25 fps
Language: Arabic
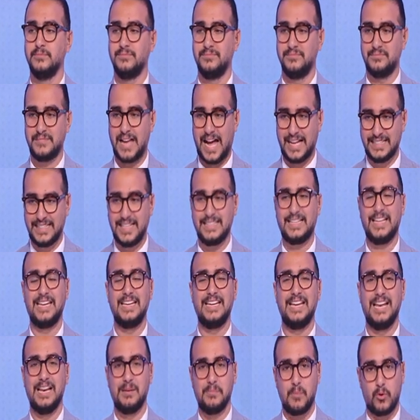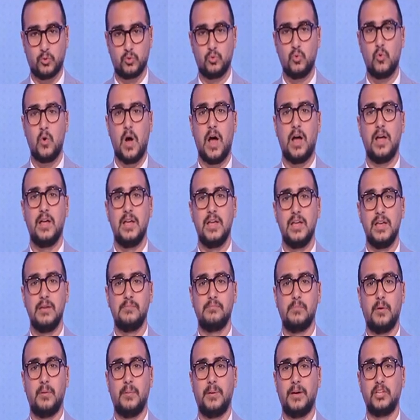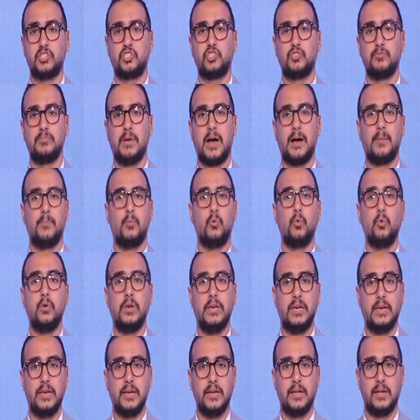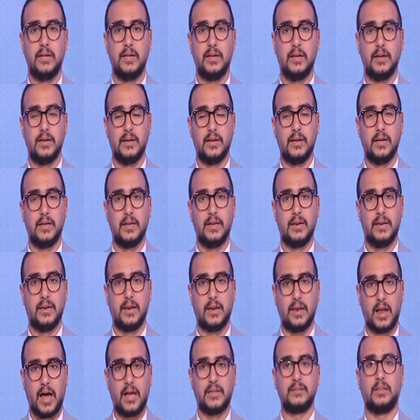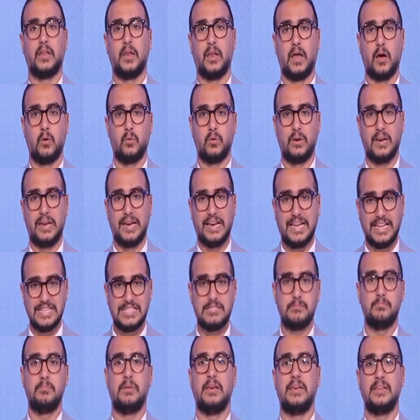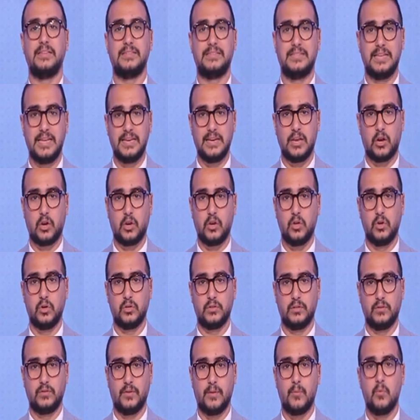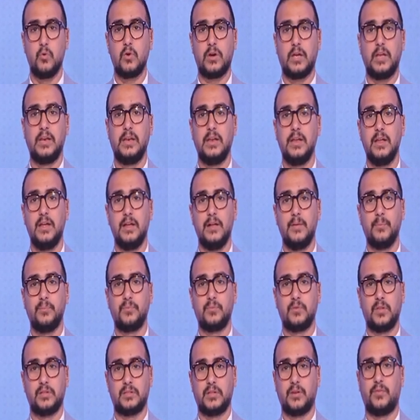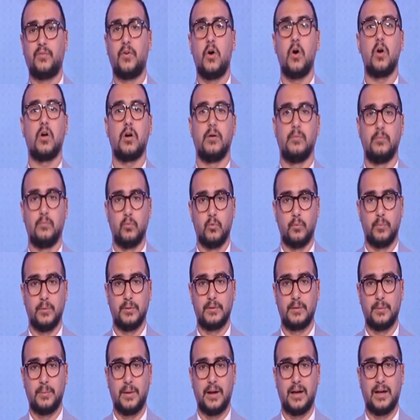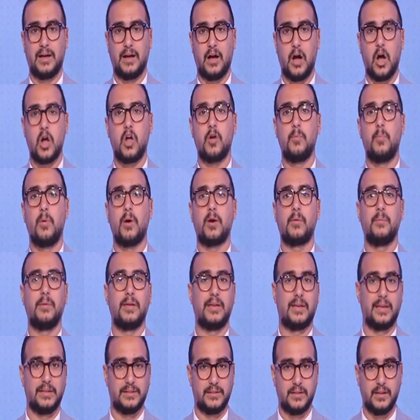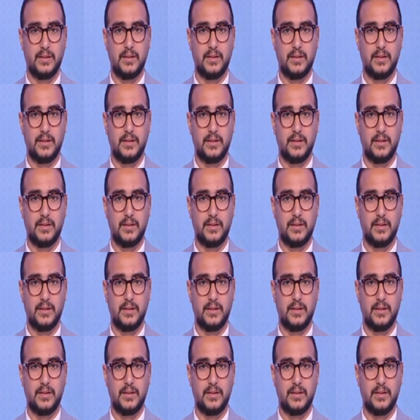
عاده الموضوع ما بيبقاش مقبول آه، للعضله او للجسم الانسان الرياضي فممكن تتفاقم وما تبقى اكبر من كده